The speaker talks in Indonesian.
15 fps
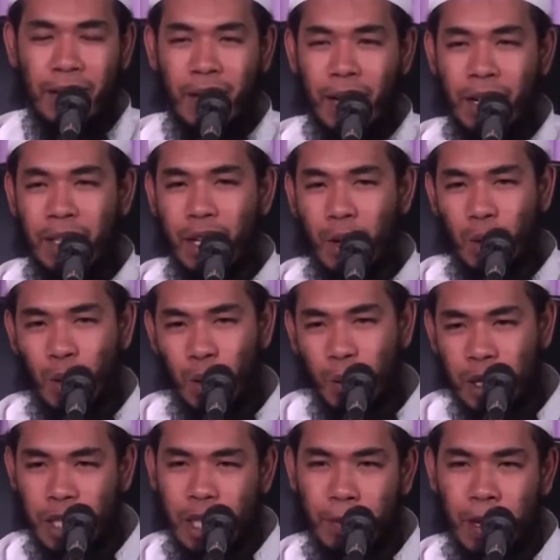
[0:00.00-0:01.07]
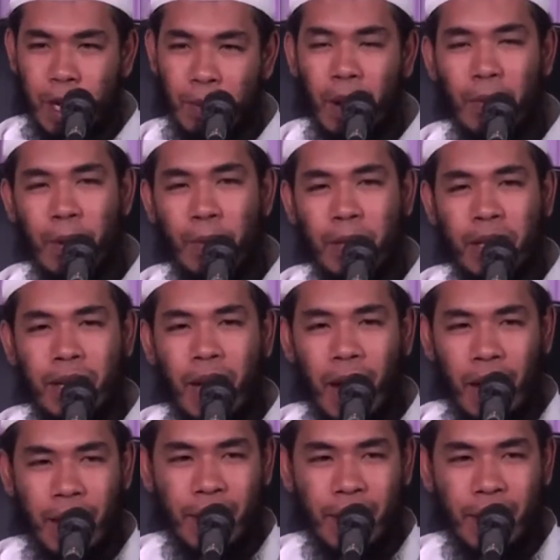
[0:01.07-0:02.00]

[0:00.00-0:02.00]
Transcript: Tadi saya ruku bersama imam apa tidak?